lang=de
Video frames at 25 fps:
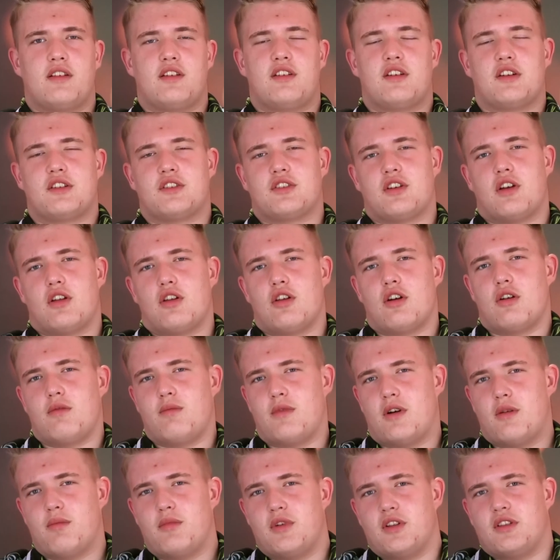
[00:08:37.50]
hätte ich jetzt gerne
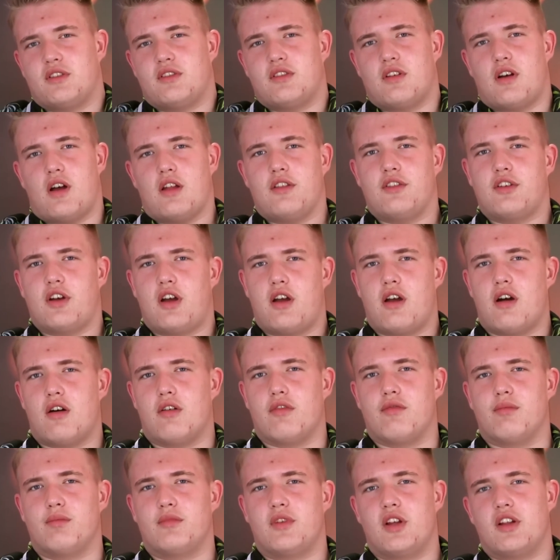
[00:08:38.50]
noch mal mit Andrea
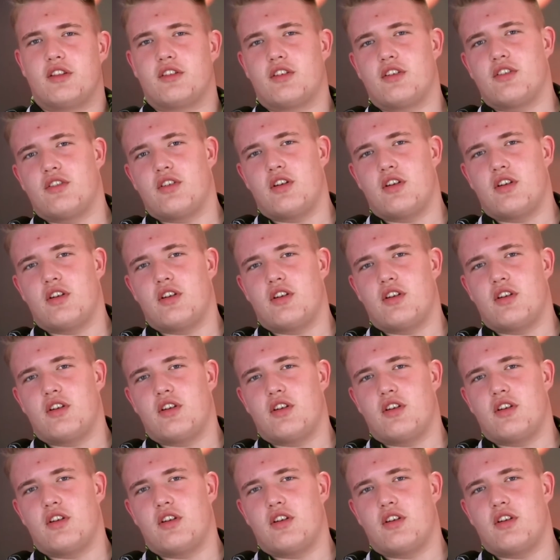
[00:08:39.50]
auf dem Bild